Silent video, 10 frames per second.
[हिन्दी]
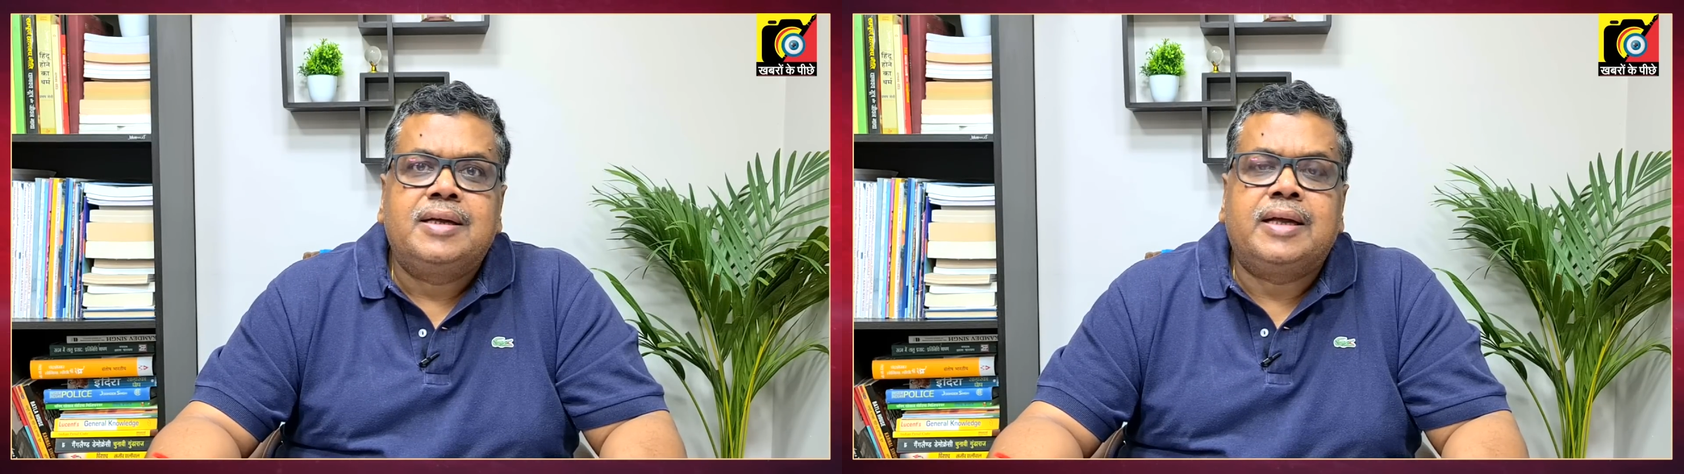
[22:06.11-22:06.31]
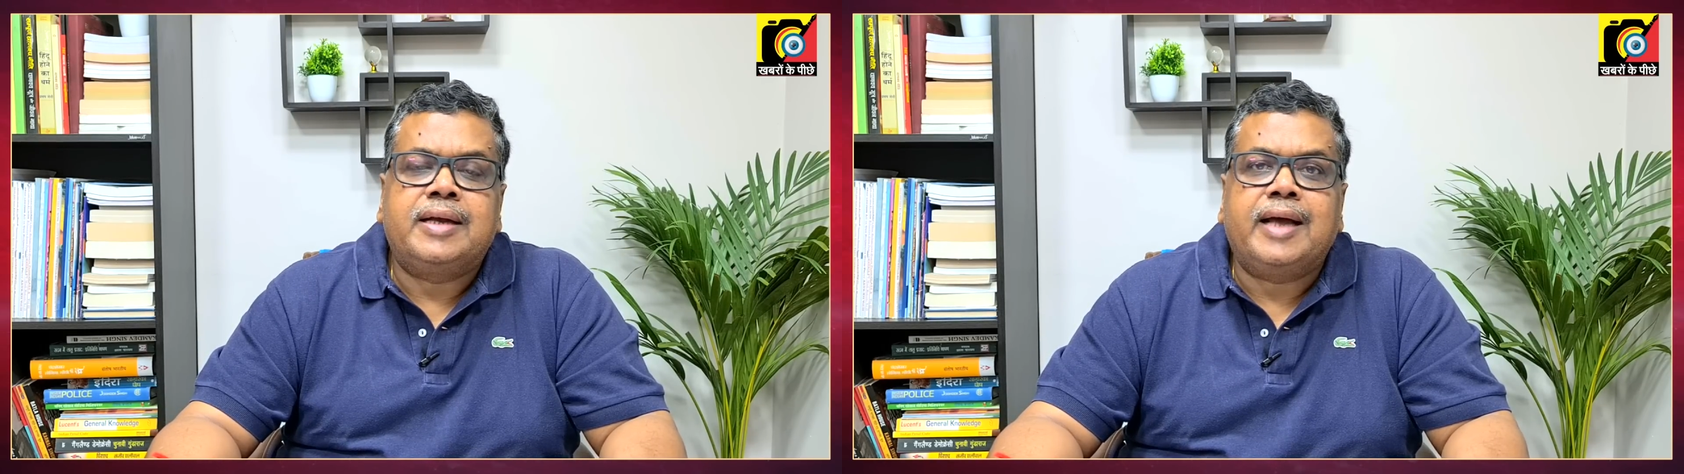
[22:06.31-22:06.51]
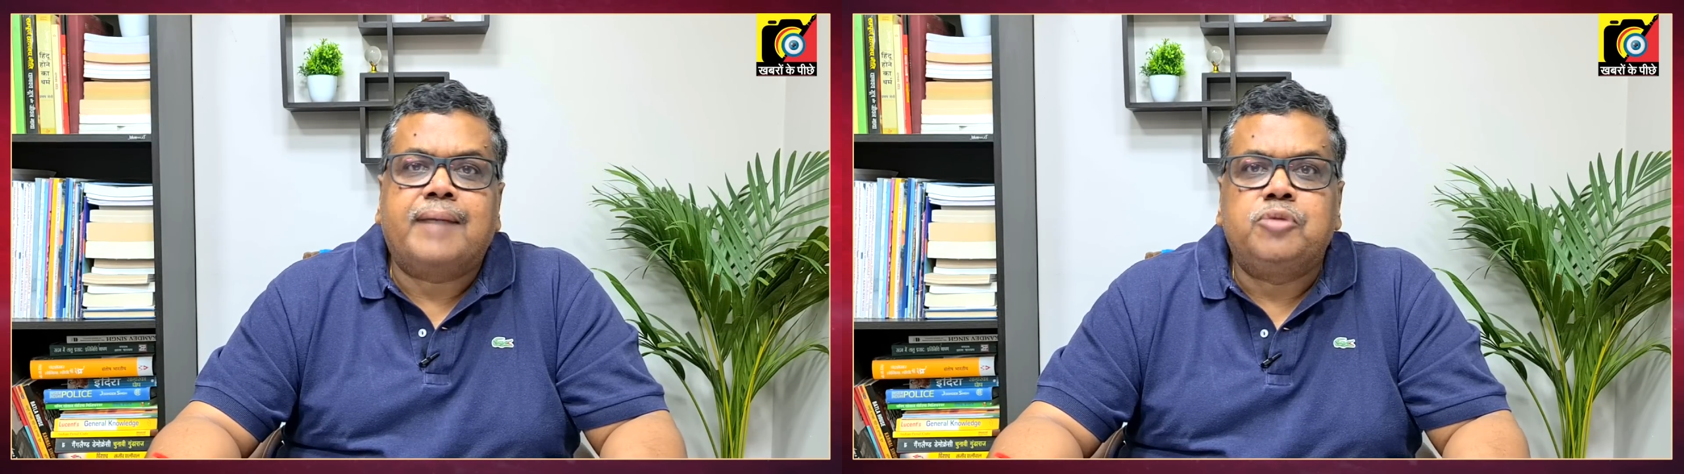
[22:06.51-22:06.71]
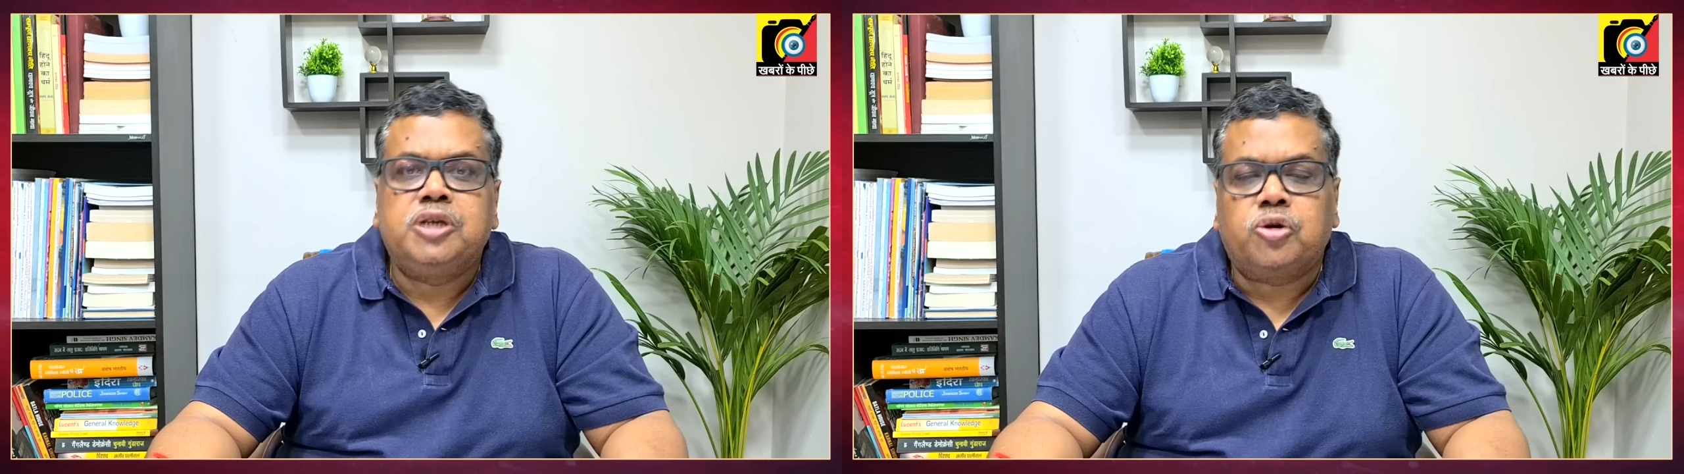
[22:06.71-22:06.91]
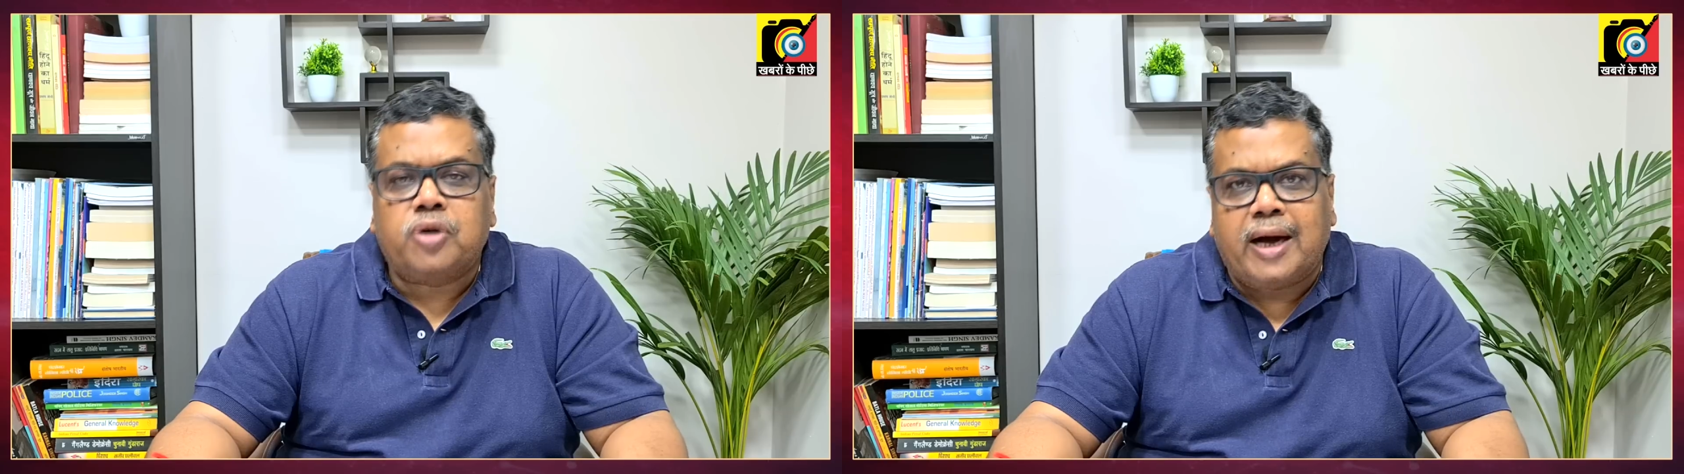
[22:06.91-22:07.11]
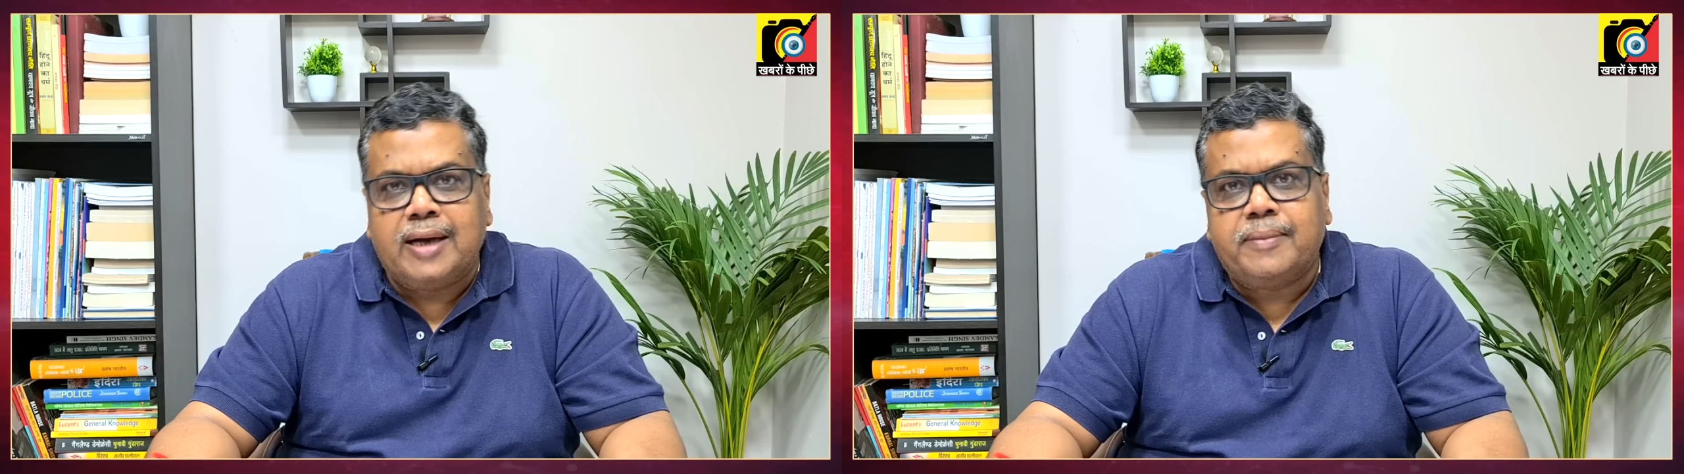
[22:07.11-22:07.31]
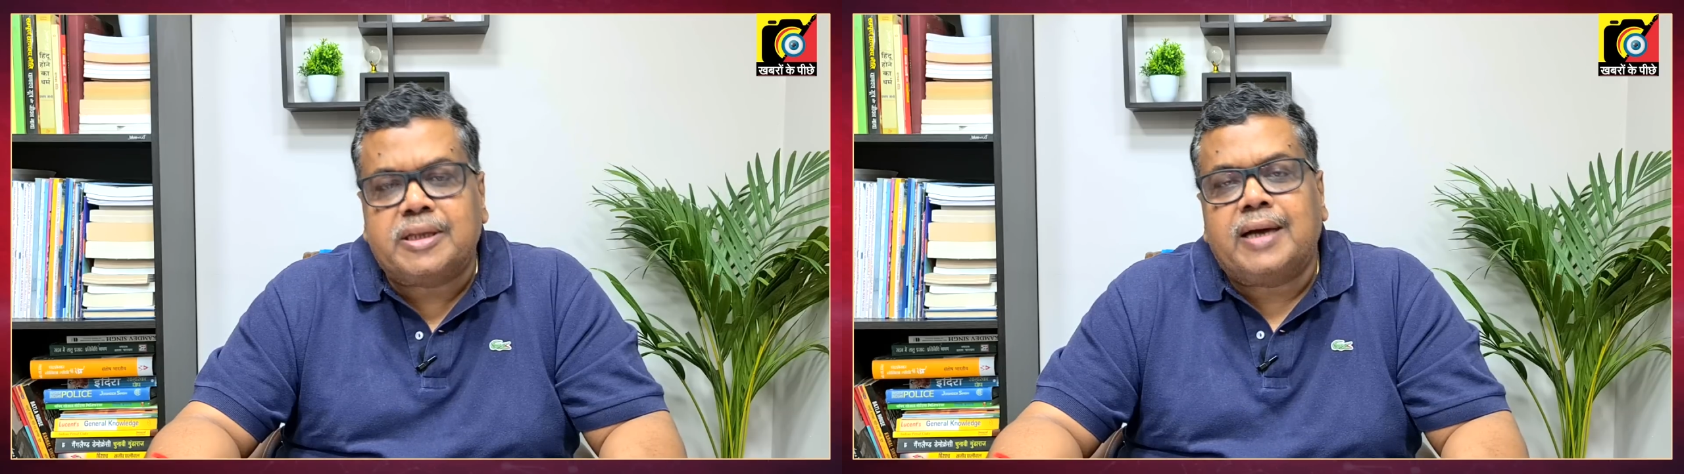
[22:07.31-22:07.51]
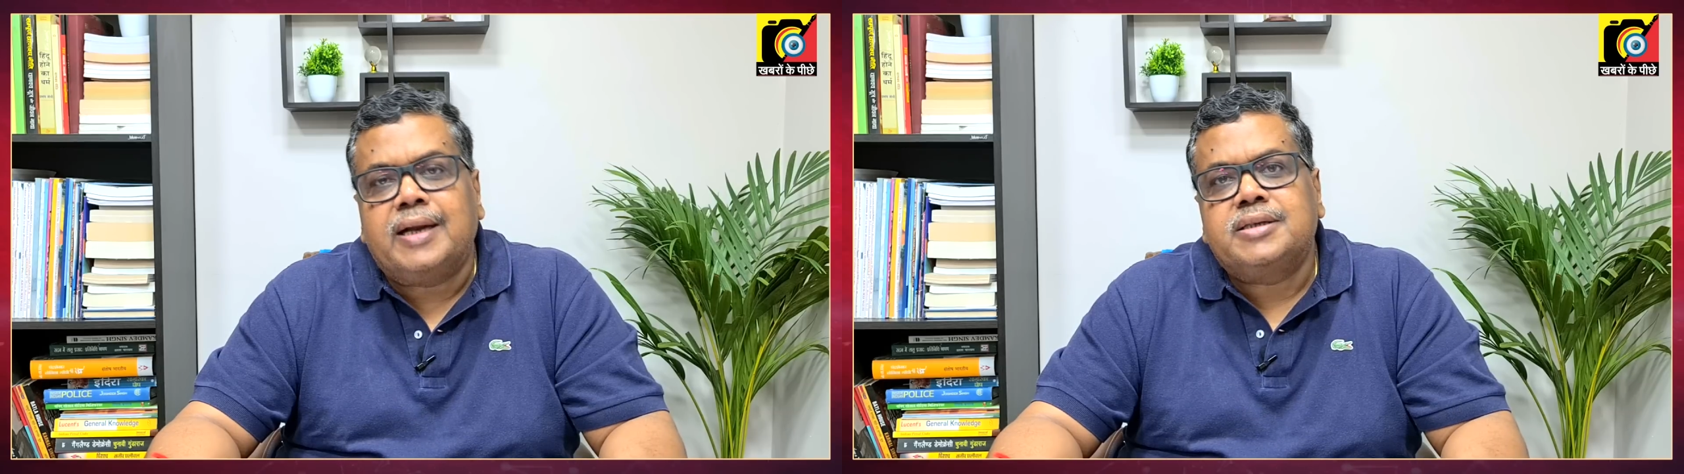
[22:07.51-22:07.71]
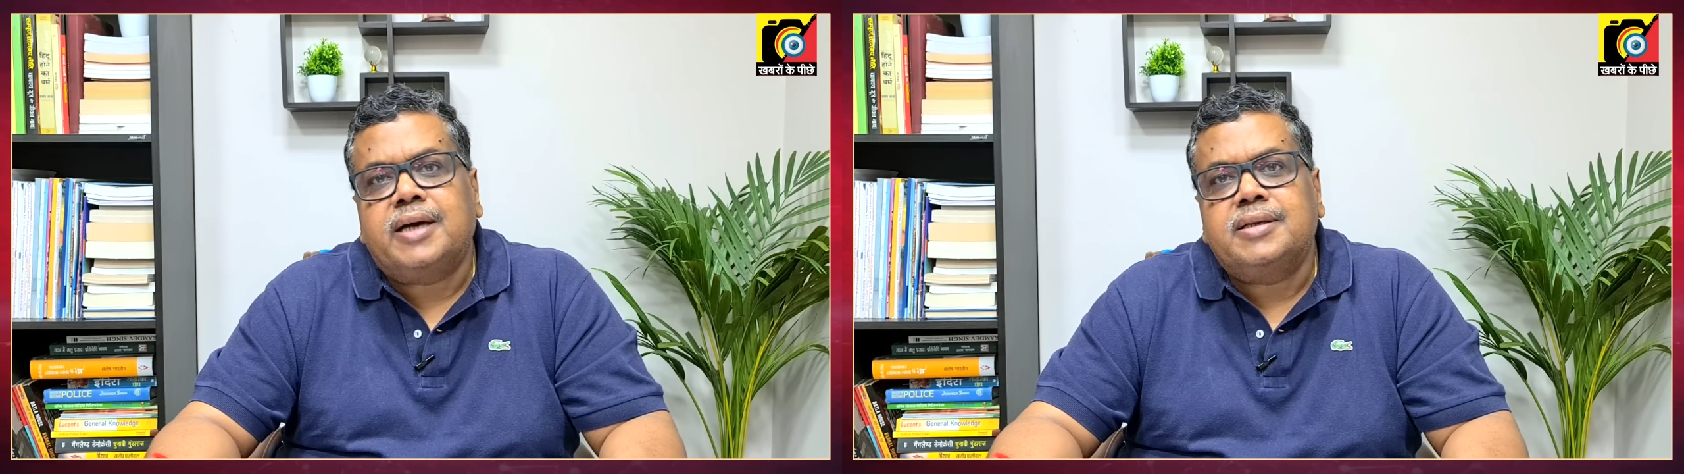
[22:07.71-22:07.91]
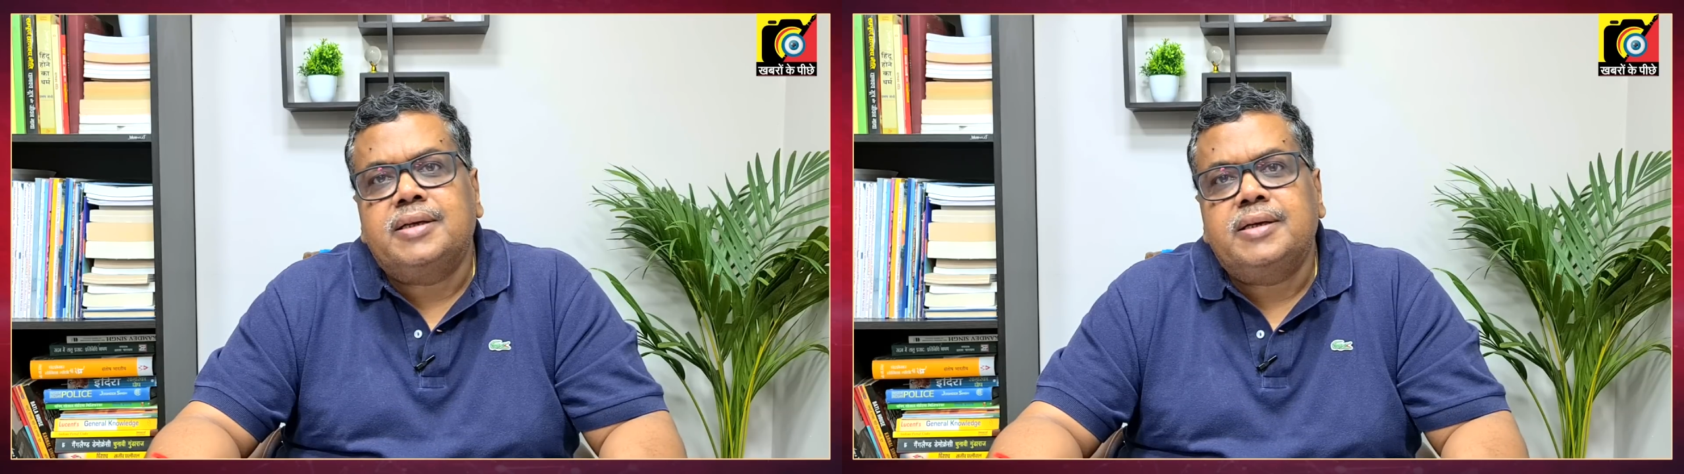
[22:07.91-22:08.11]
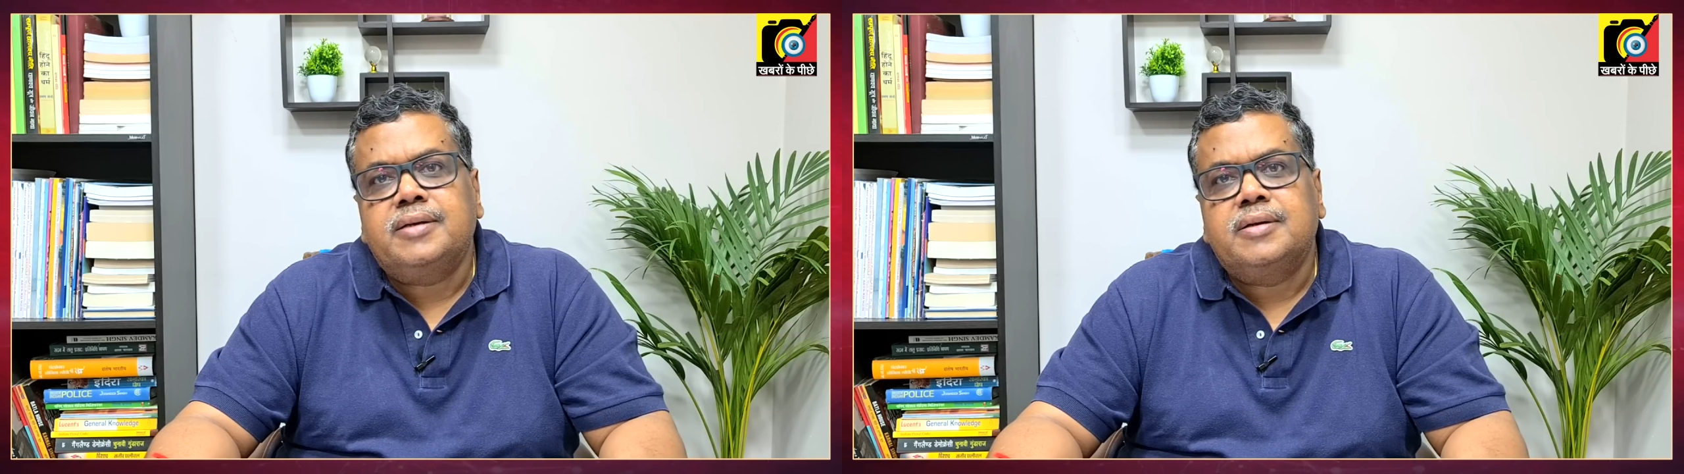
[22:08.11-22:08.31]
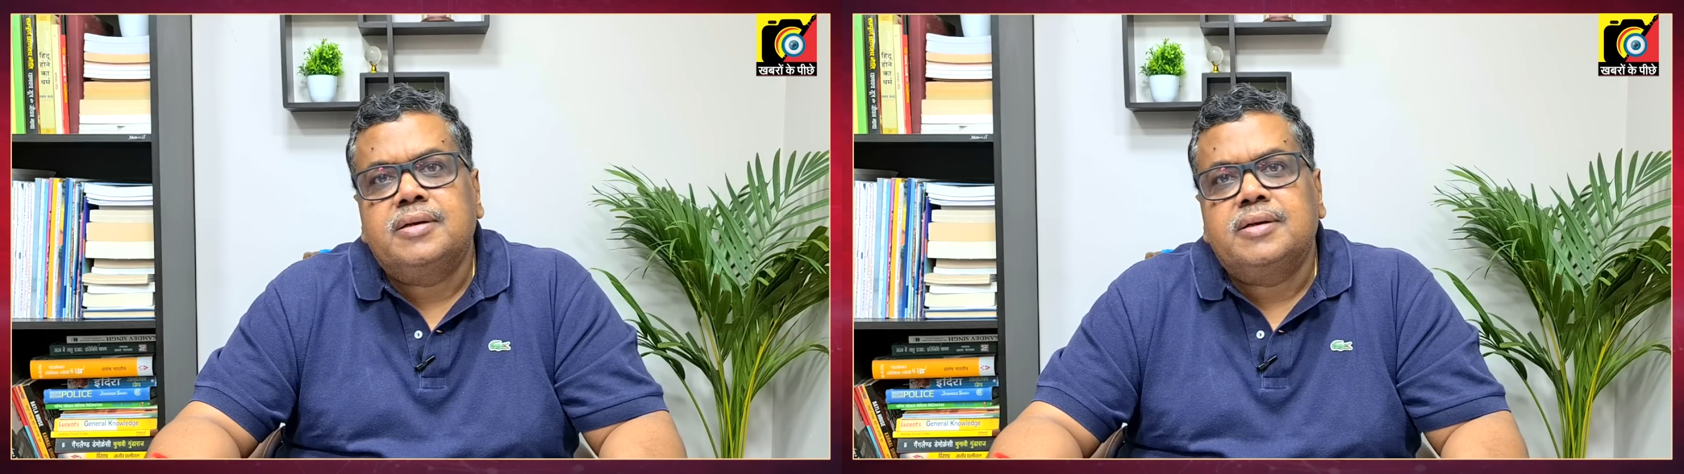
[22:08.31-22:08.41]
कि यदि आप मुझे कोई कहानी बताना चाहते हैं